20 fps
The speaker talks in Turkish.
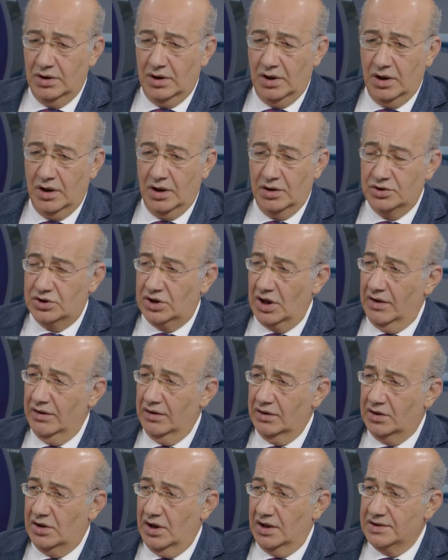E,
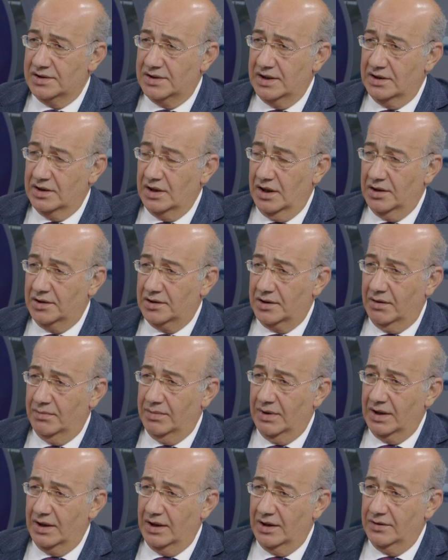işte Gazze'de
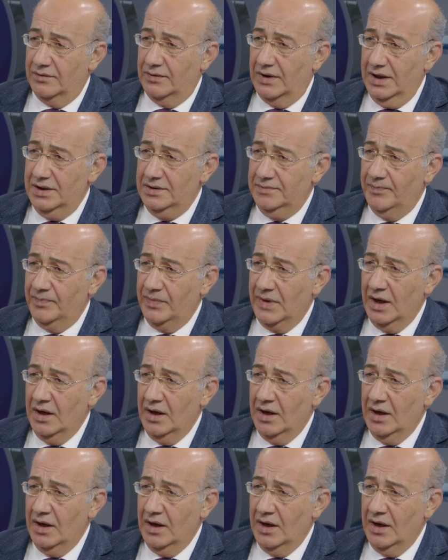akrabaları var.